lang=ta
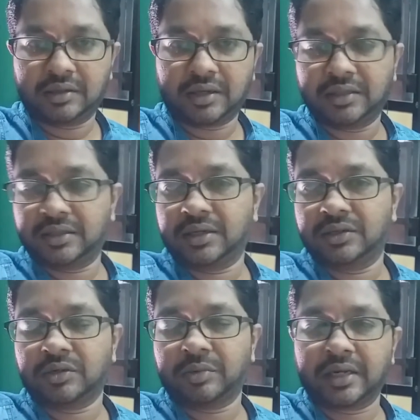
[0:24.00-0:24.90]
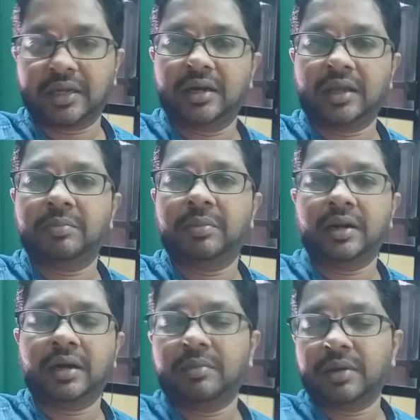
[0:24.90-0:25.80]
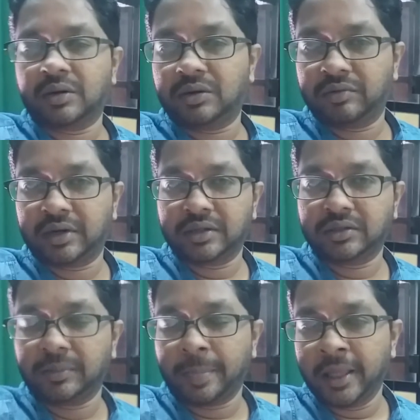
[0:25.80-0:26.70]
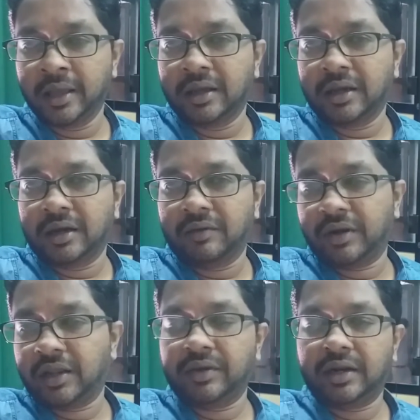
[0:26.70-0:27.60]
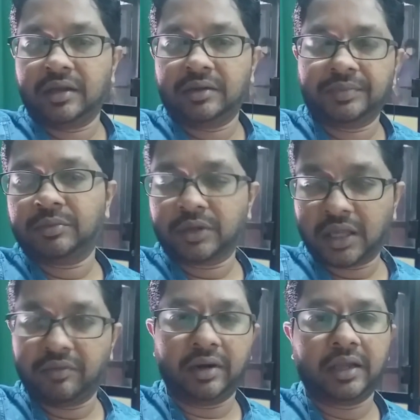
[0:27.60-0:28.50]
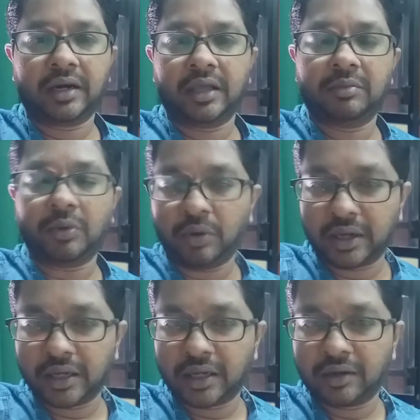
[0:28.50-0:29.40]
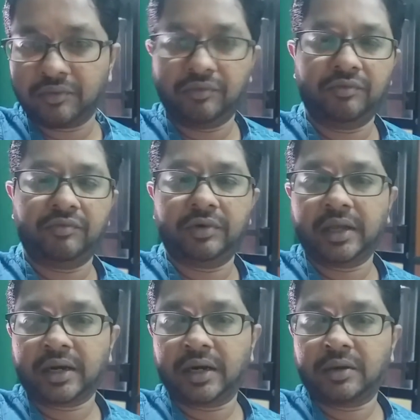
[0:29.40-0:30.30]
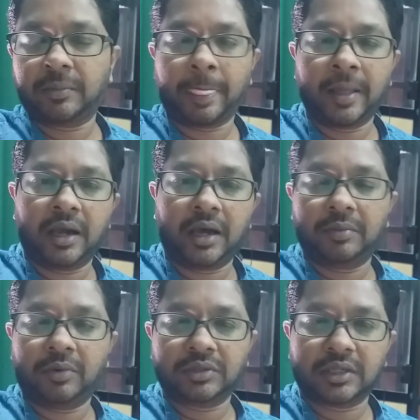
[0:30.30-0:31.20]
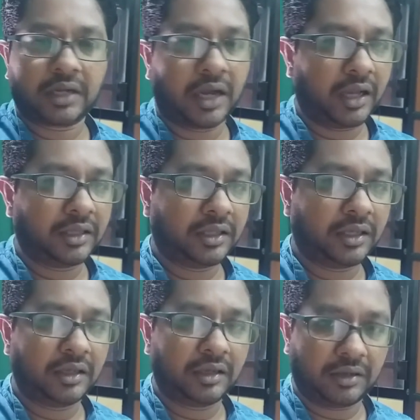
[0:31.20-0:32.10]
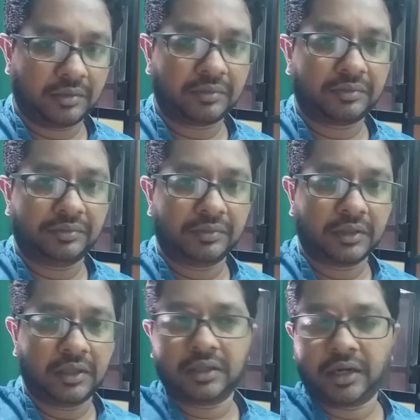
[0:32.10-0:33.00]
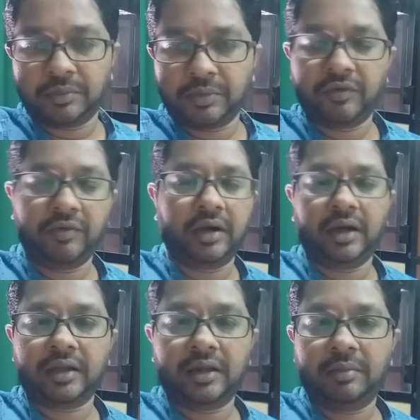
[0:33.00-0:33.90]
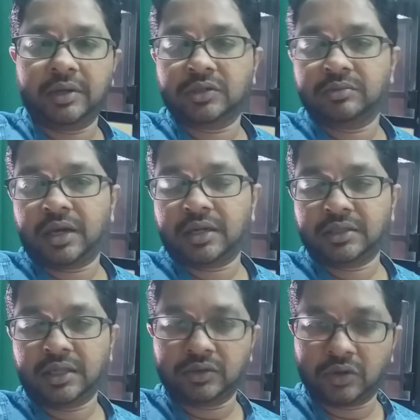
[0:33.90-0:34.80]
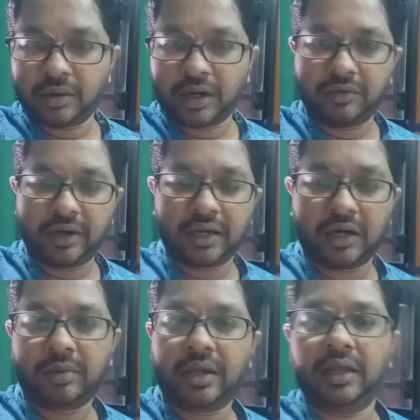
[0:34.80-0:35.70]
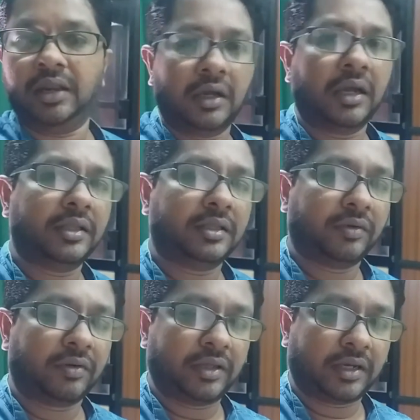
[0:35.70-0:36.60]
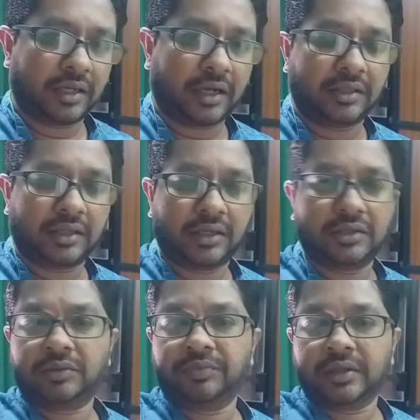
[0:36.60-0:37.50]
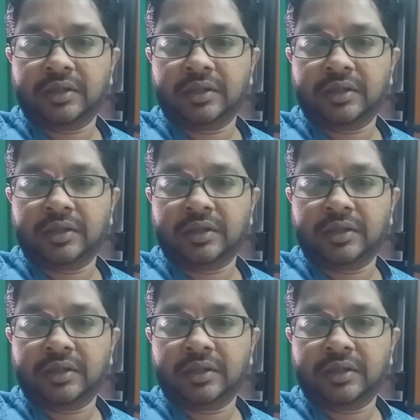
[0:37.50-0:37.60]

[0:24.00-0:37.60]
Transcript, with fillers: காத்திருக்கின்றோம் அதற்கான ஏற்பாடுகளை மேற்கொண்டு வருகின்றோம் விரைவில் முக்கிய விடயங்களையும் உலக விடயங்களையும் அது போன்ற நாளாந்த நடப்பு விவகாரங்கள் மற்றும் அரசியல் தொடர்பான விடயங்களையும் நாங்கள் எடுத்து வருவதற்கு காத்திருக்கின்றோம்